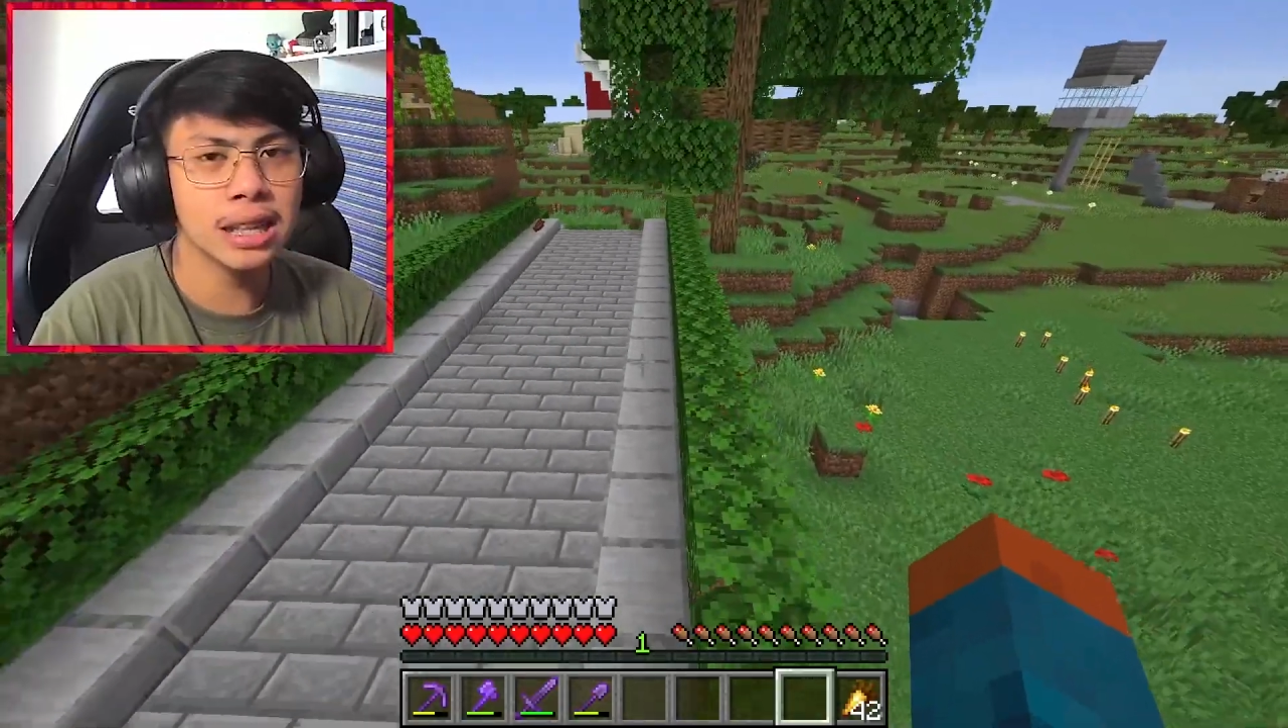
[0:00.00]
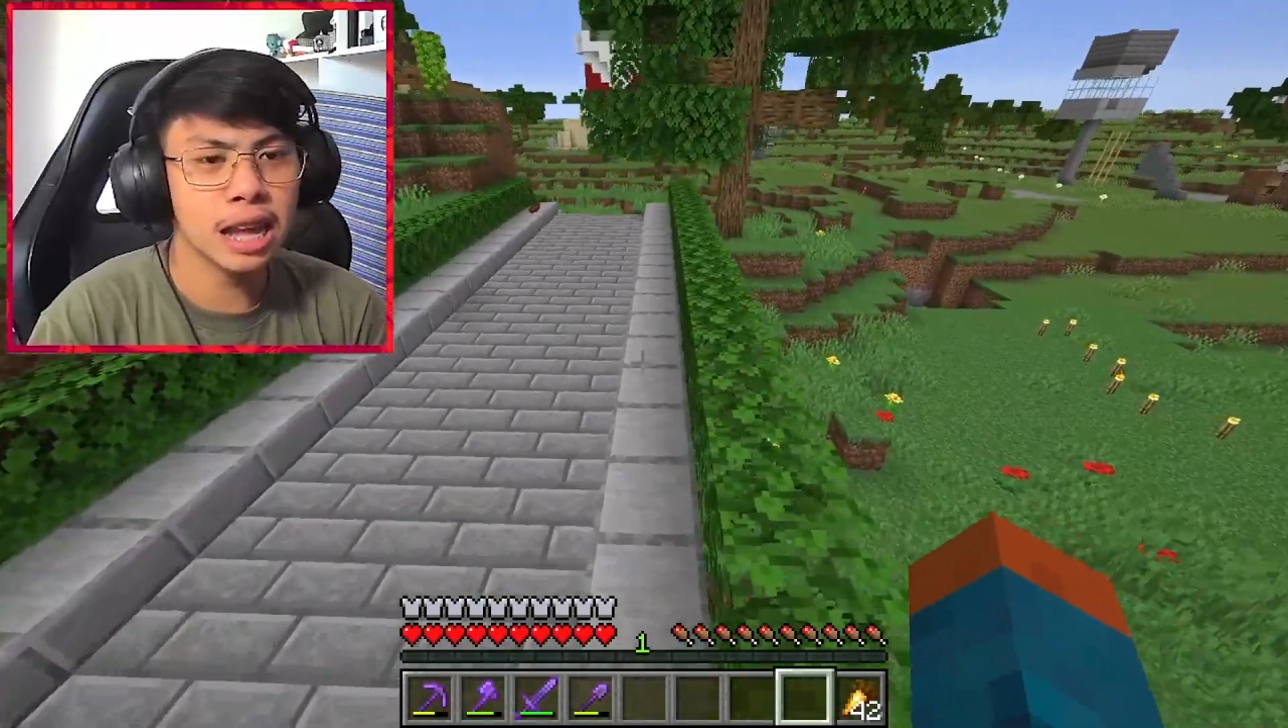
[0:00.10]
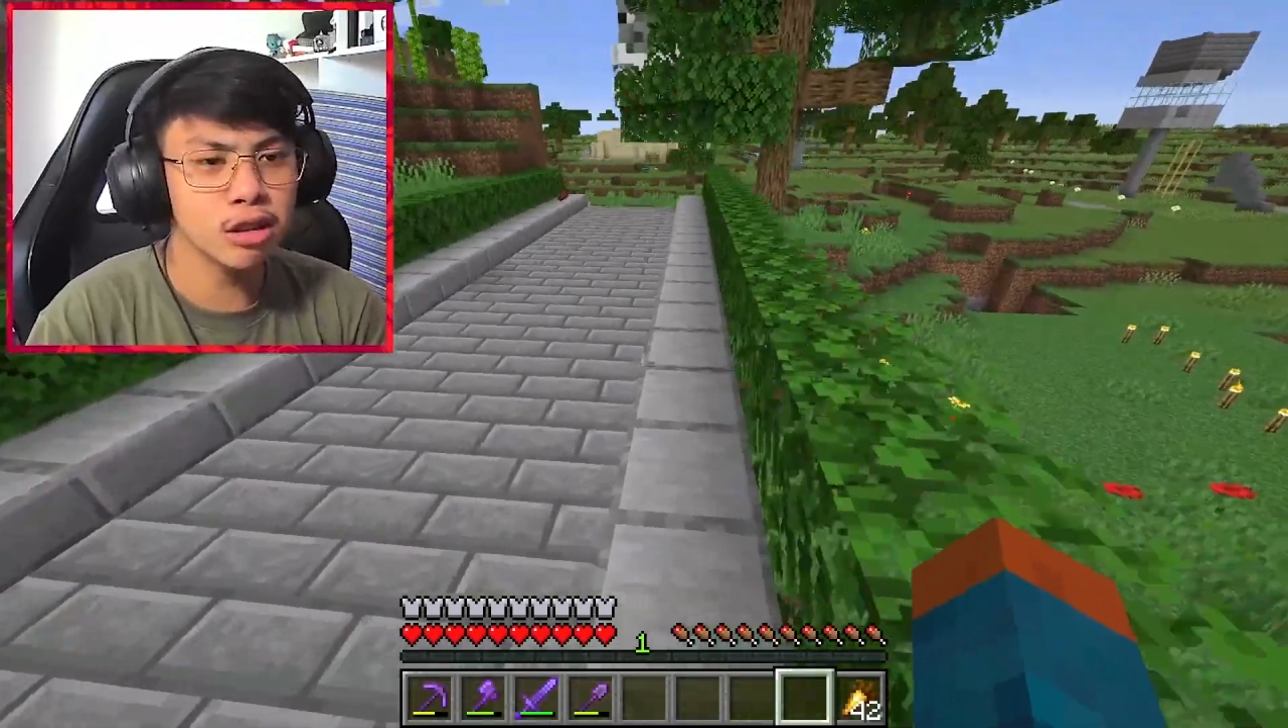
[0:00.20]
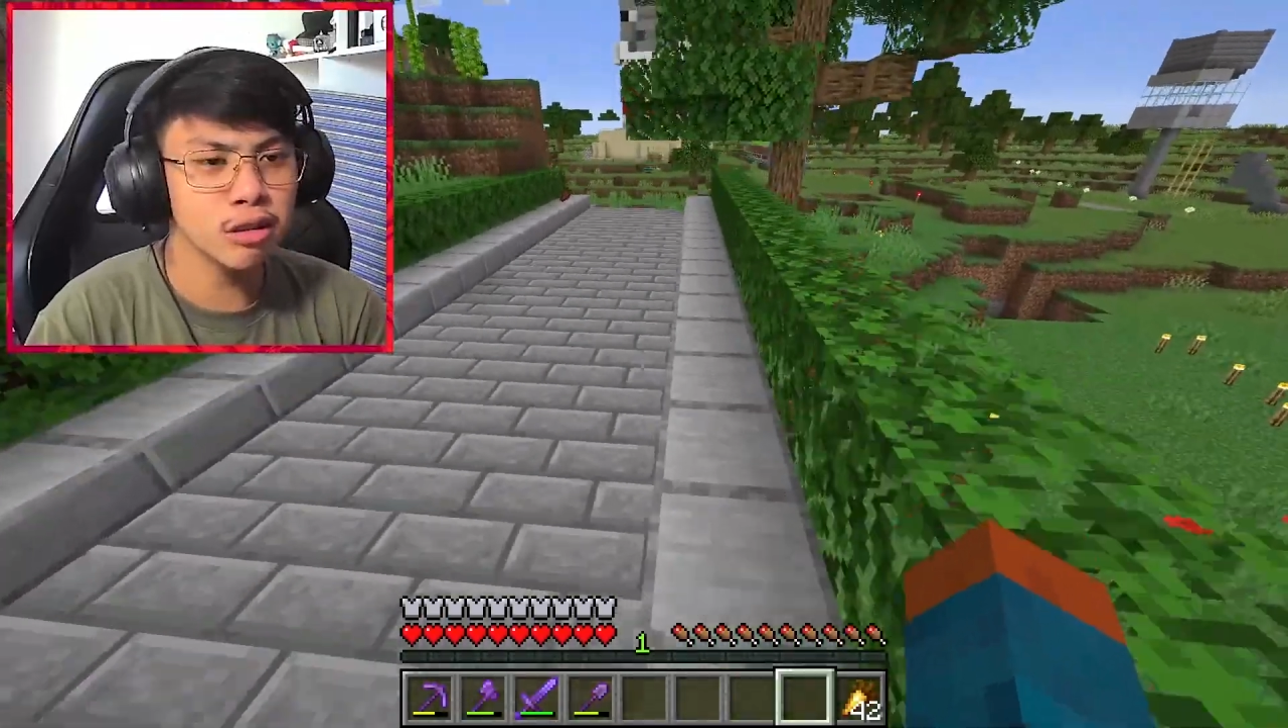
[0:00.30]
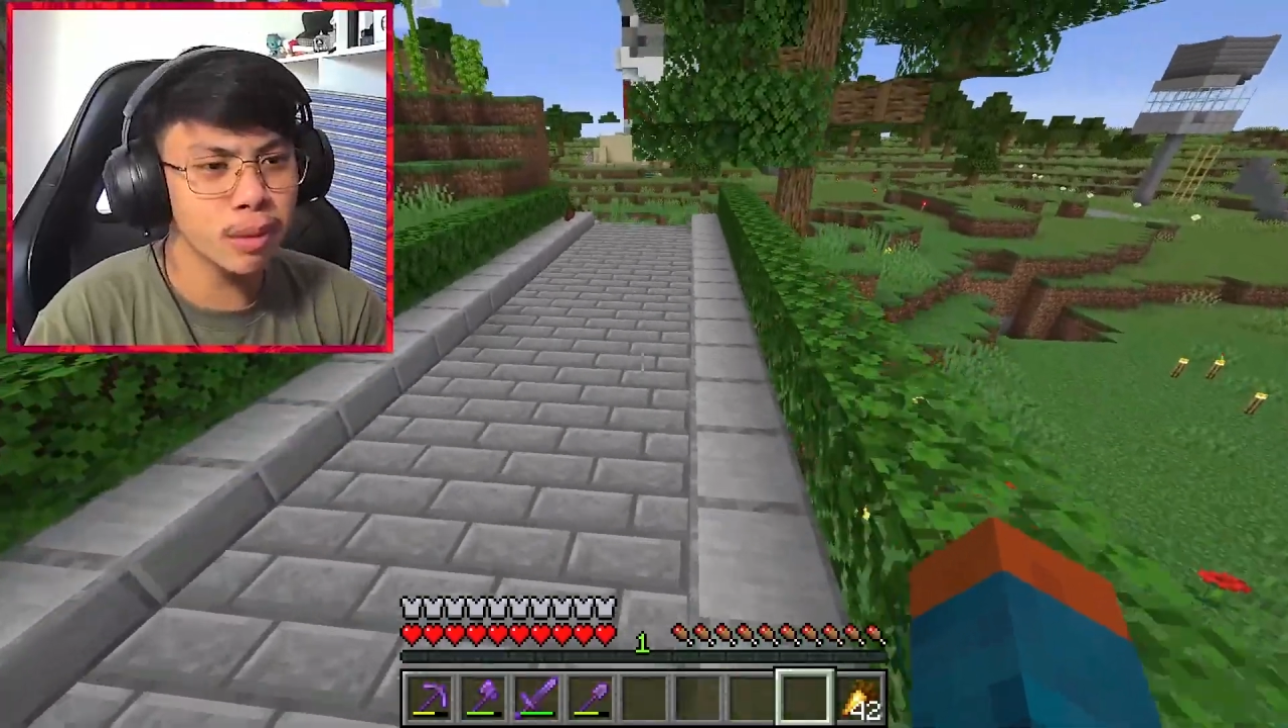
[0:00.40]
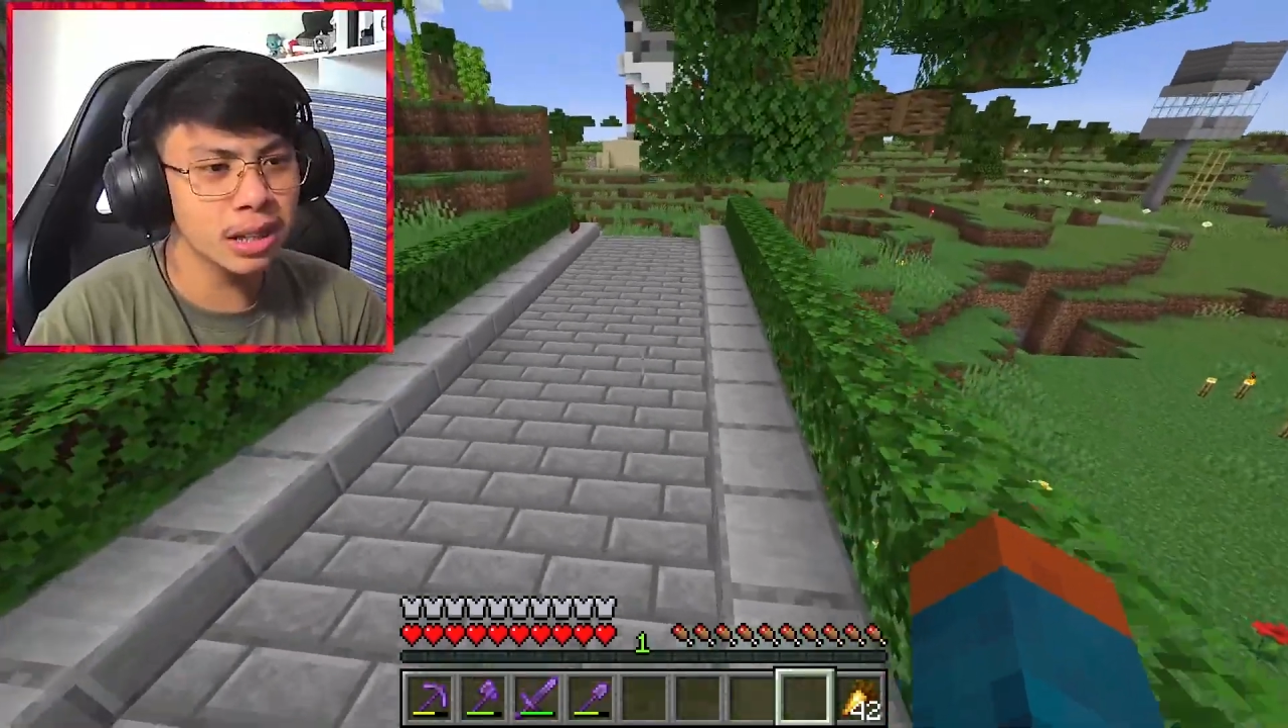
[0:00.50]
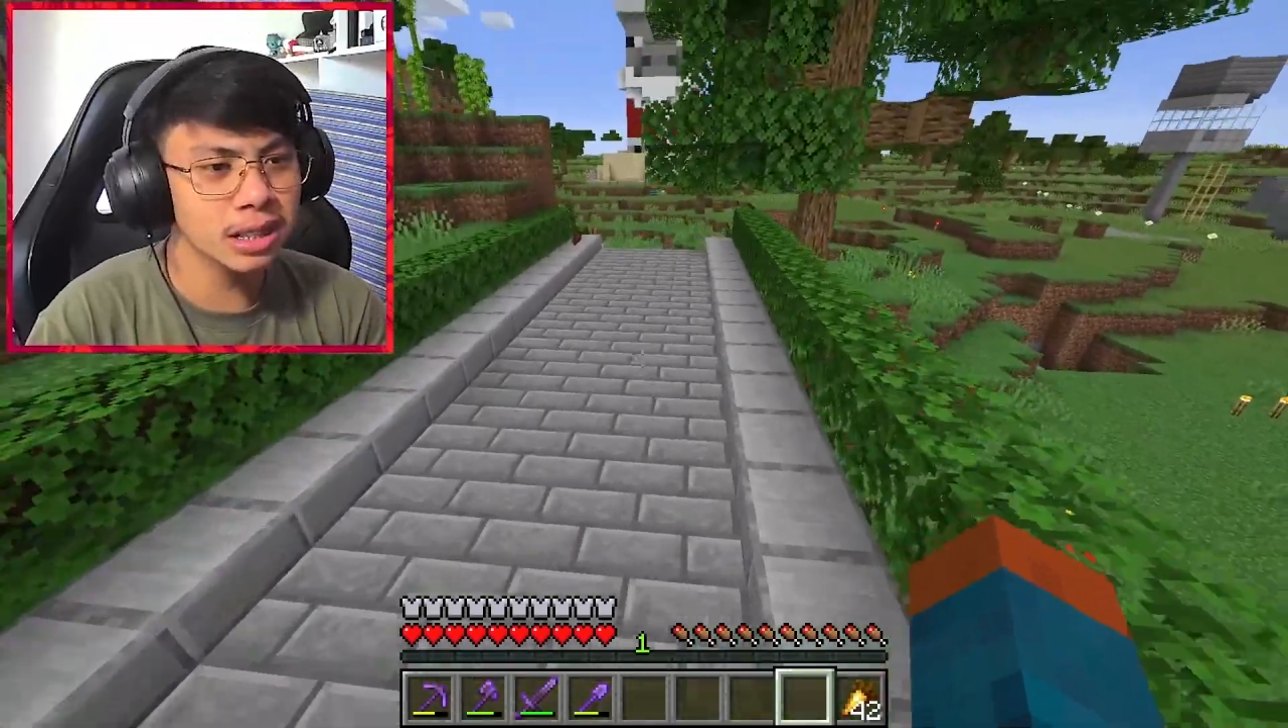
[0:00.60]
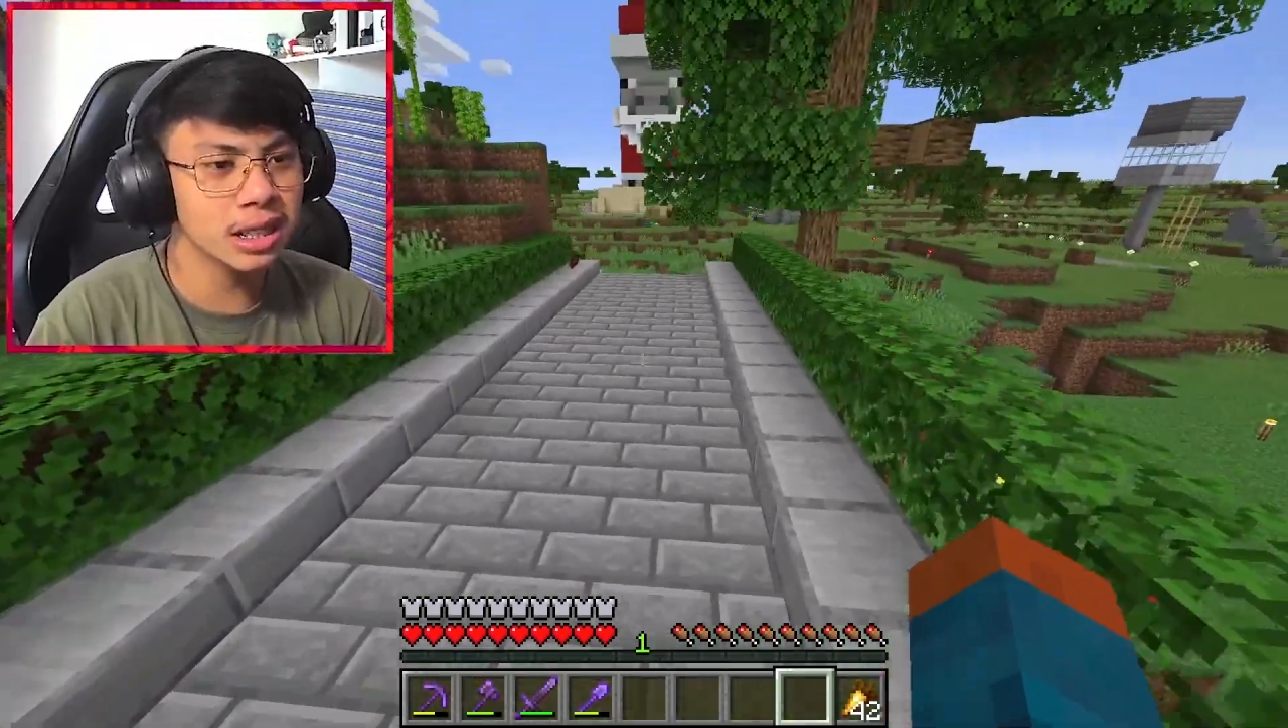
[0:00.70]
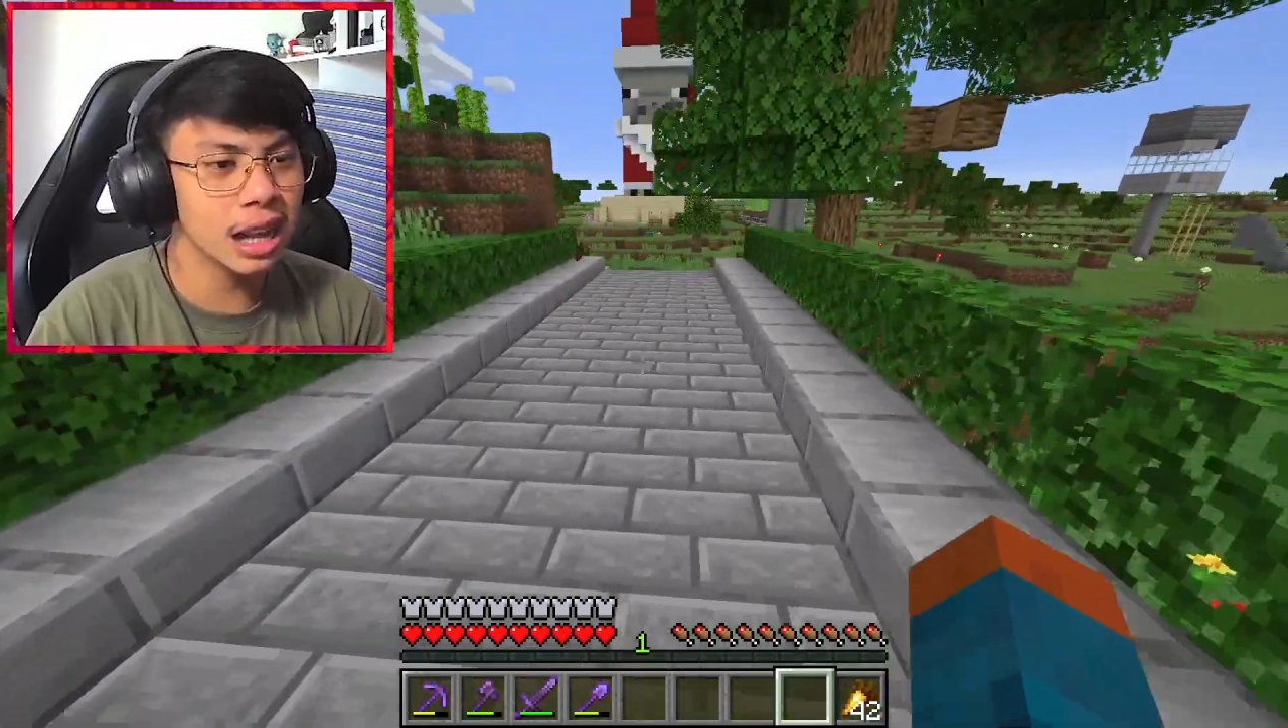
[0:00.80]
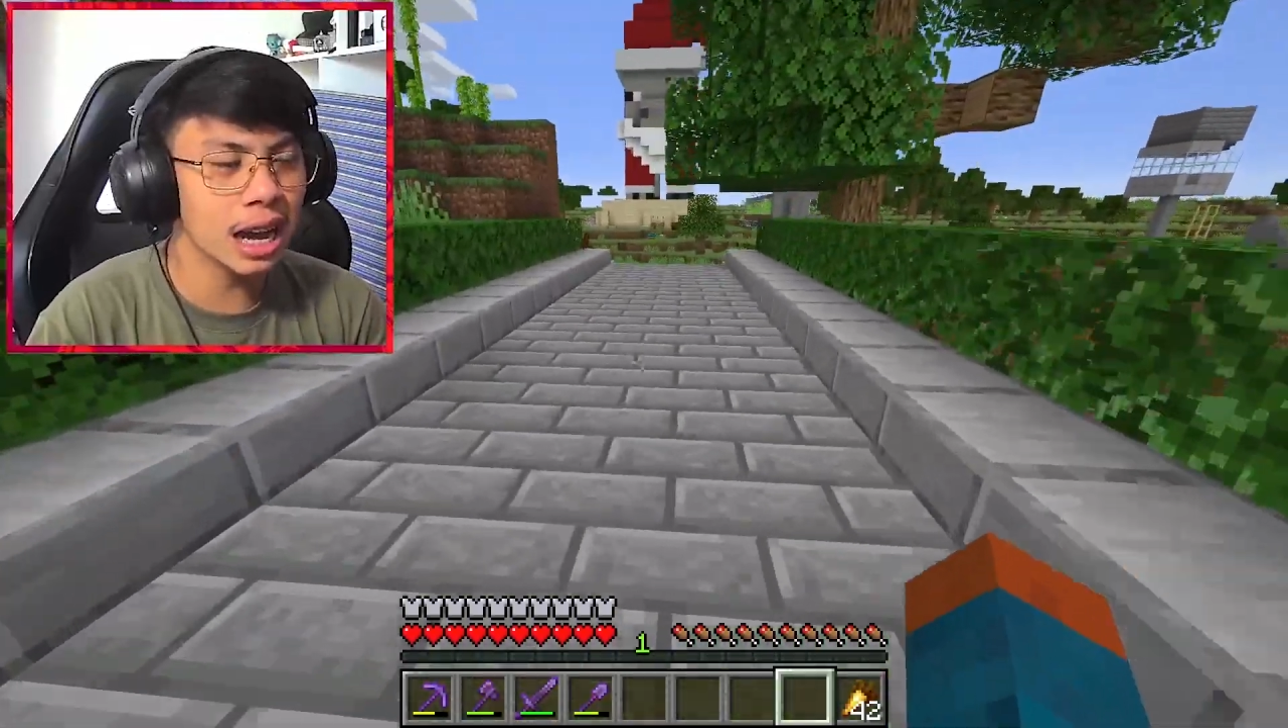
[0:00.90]
nandun pa rin
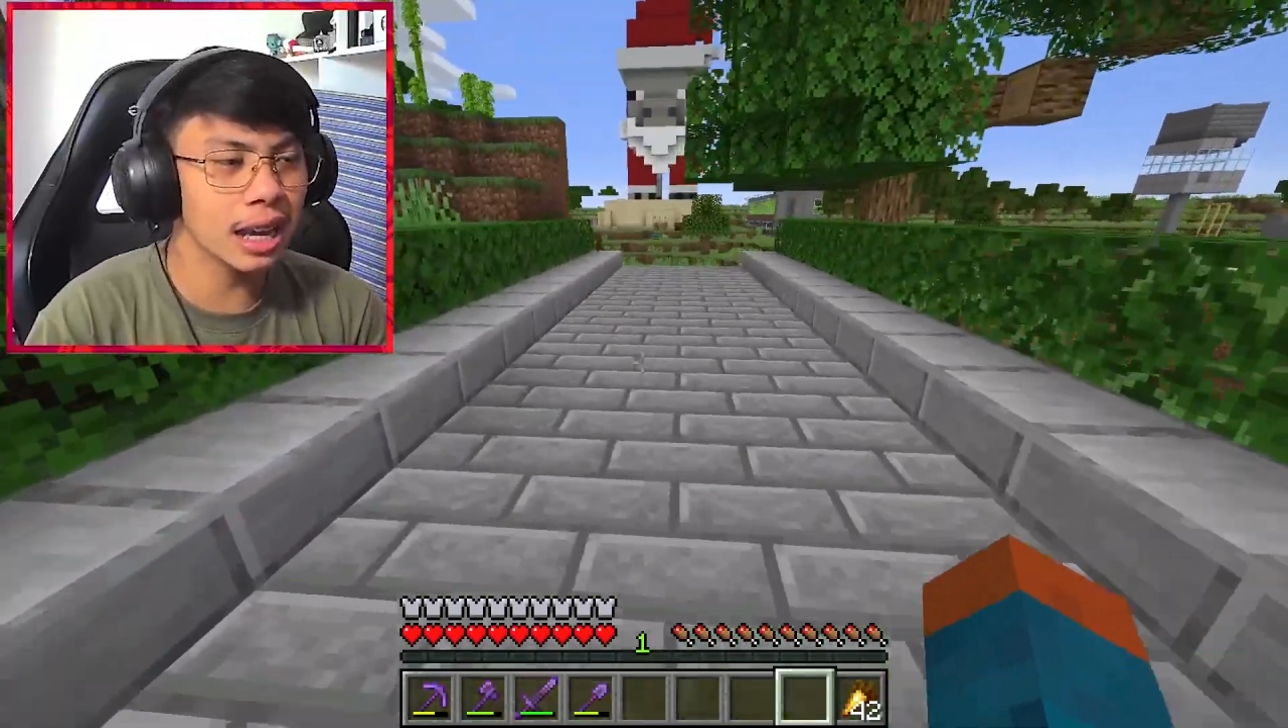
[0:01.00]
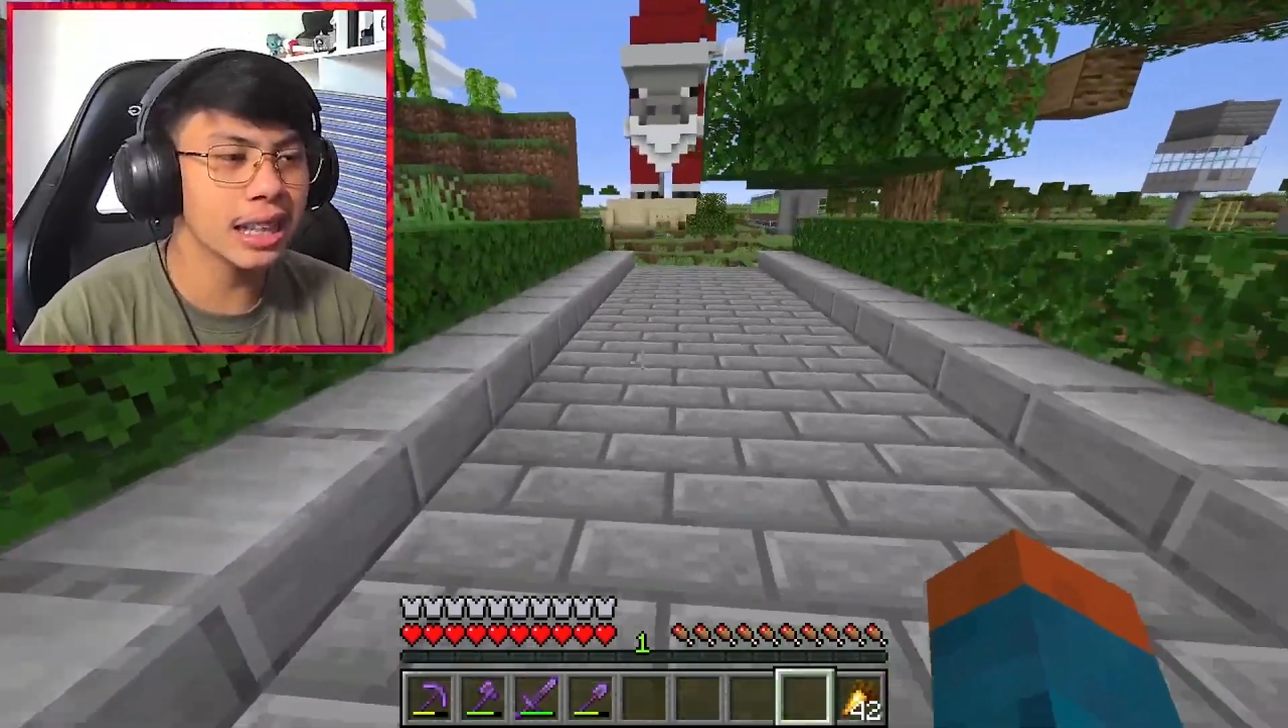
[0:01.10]
sila.